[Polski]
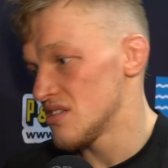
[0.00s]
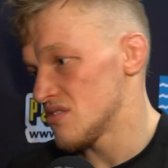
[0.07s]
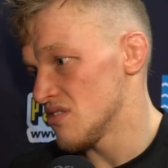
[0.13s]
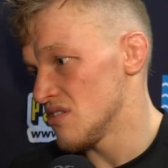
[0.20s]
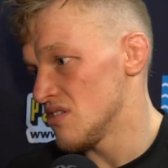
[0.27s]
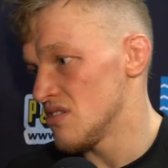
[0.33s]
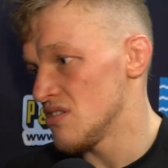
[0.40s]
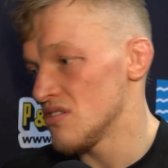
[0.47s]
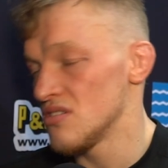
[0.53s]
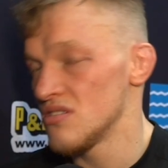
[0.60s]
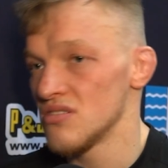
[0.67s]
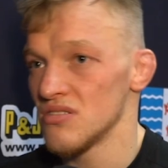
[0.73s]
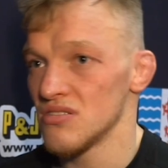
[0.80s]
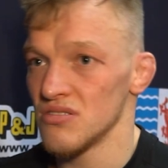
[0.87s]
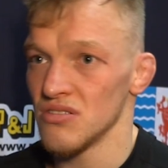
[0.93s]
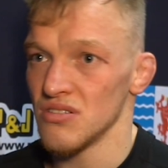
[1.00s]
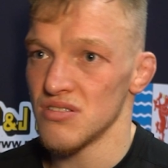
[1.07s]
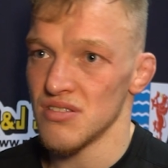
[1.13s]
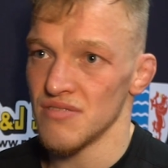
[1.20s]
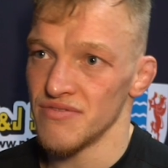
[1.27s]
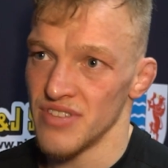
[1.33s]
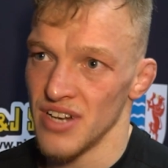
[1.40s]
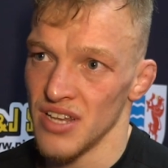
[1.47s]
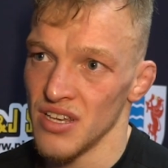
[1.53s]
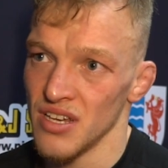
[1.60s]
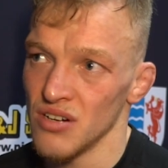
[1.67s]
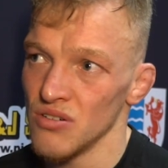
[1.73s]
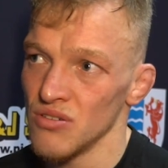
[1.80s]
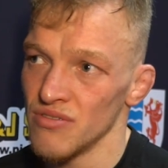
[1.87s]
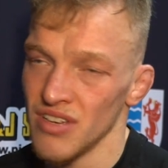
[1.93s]
to to jestem w
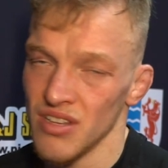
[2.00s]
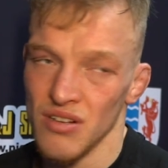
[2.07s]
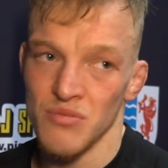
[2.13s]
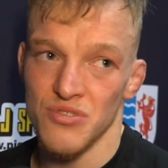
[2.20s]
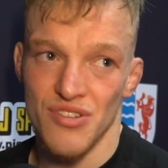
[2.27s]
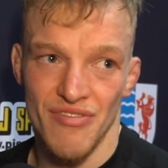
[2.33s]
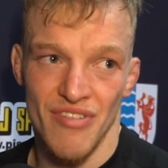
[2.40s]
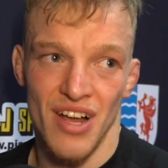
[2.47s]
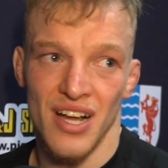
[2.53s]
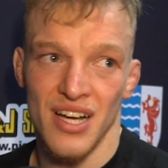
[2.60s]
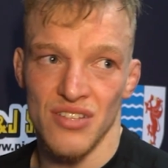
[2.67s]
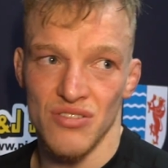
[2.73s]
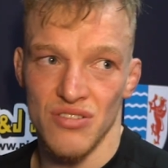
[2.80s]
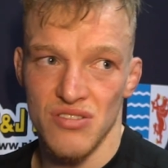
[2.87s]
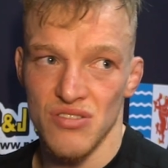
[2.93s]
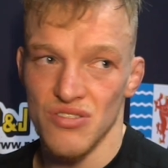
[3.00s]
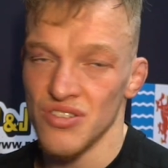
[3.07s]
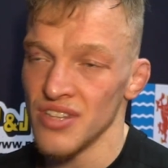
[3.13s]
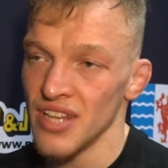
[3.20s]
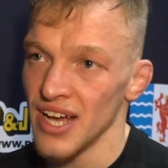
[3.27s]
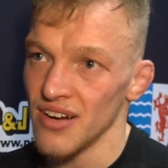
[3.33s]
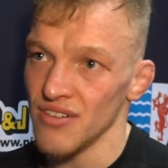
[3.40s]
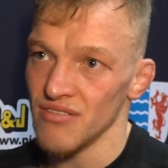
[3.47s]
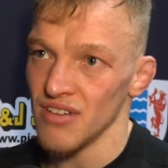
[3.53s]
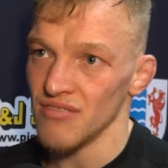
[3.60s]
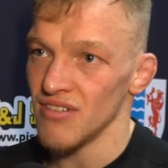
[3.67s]
treningu. Wiadomo, że walka to jest coś innego.